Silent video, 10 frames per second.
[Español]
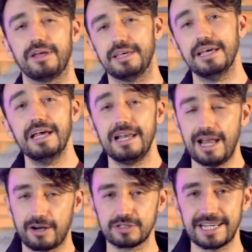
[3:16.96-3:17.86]
por allí.
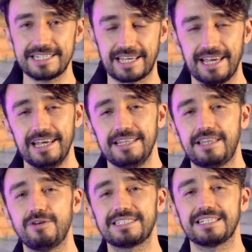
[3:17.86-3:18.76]
La cosa es que
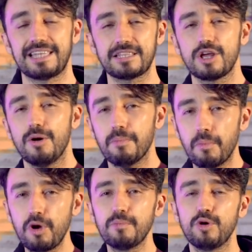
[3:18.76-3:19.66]
tiene unas stats
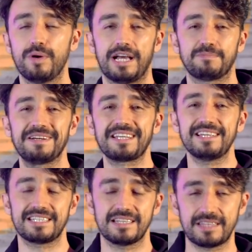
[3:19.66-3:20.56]
muy muy buenas. Pasa
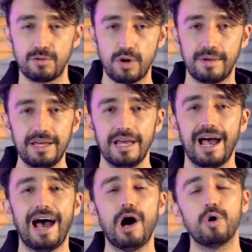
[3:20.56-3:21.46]
de 79
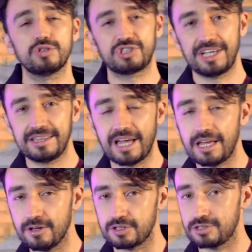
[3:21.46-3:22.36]
a
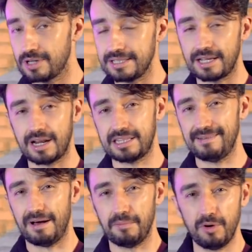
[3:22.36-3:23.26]
82 y es una
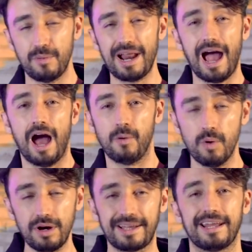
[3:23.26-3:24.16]
alternativa muy buena a
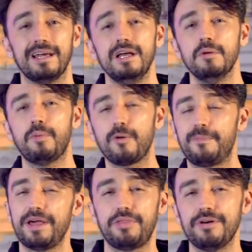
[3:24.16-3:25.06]
Walker. Por
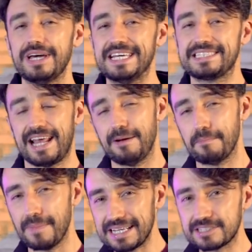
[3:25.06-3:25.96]
precio estará
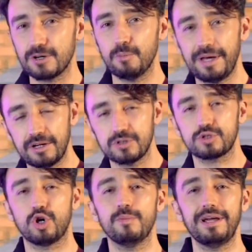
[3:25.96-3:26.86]
más o
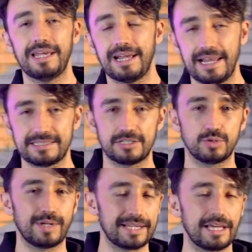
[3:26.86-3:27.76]
menos como el inglés en
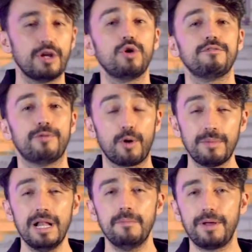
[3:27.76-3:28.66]
su carta no inform,
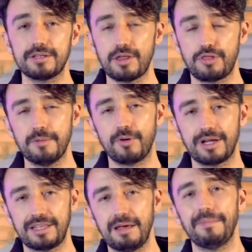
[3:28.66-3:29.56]
pero atención
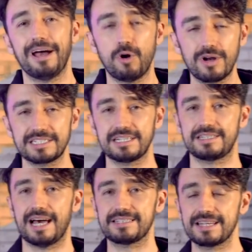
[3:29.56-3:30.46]
porque tiene mejores
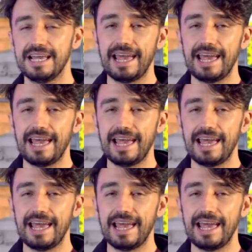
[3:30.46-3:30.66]
stats